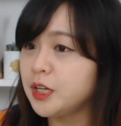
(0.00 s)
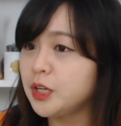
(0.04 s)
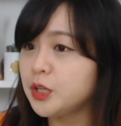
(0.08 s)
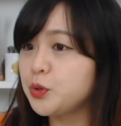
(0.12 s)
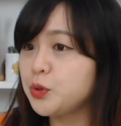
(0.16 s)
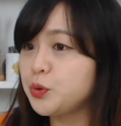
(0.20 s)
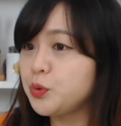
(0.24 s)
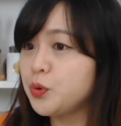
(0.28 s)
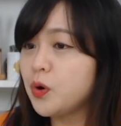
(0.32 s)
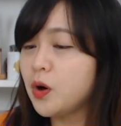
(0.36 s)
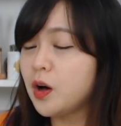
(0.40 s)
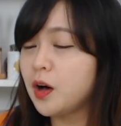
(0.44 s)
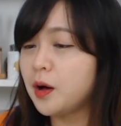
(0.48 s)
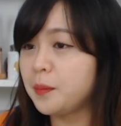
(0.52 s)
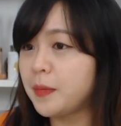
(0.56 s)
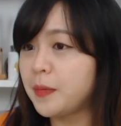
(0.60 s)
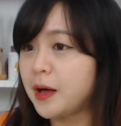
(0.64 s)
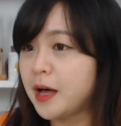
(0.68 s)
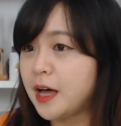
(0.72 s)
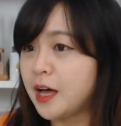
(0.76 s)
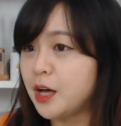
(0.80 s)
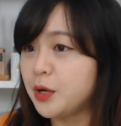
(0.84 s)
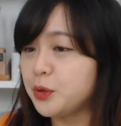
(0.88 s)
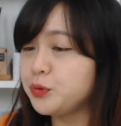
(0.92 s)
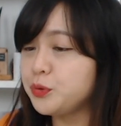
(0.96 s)
꾸어
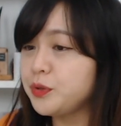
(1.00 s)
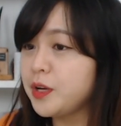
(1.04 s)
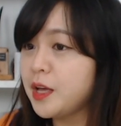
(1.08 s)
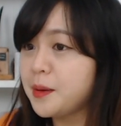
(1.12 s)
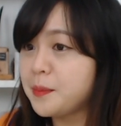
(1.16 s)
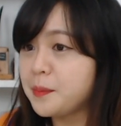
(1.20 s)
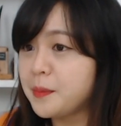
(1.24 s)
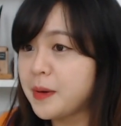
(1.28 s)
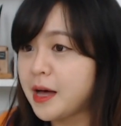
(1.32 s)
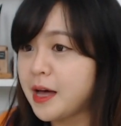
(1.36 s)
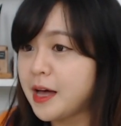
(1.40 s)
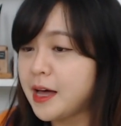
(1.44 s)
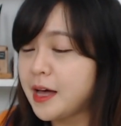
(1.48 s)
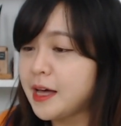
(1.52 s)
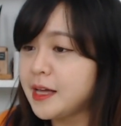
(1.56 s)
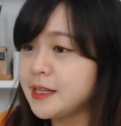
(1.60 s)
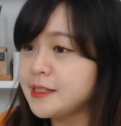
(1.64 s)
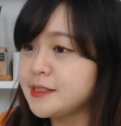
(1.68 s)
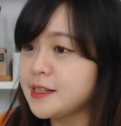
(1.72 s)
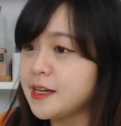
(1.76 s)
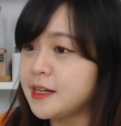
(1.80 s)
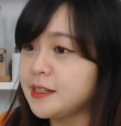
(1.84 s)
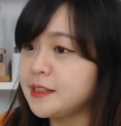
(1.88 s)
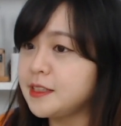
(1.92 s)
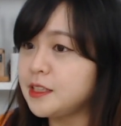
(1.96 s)
마루의
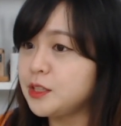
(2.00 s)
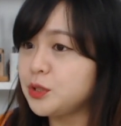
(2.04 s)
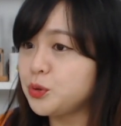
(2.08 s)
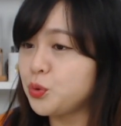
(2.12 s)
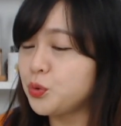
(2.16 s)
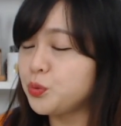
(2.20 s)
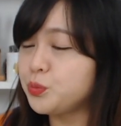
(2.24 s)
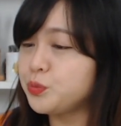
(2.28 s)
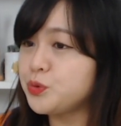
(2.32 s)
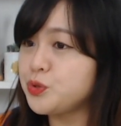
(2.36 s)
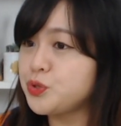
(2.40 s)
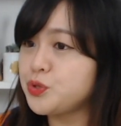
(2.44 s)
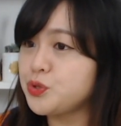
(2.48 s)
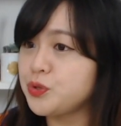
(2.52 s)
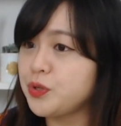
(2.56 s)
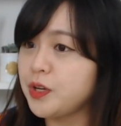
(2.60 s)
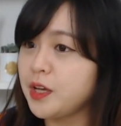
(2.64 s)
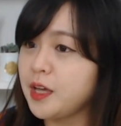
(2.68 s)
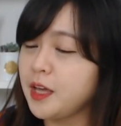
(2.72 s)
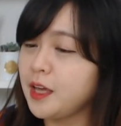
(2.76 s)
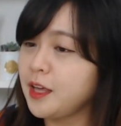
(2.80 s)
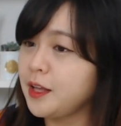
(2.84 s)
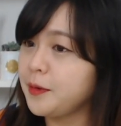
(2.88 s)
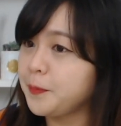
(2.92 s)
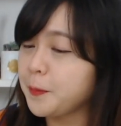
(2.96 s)
마자는 동물
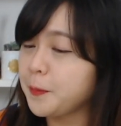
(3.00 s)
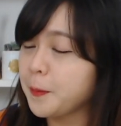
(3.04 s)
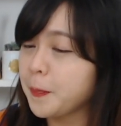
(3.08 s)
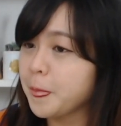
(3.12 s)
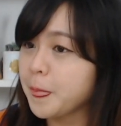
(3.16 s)
중에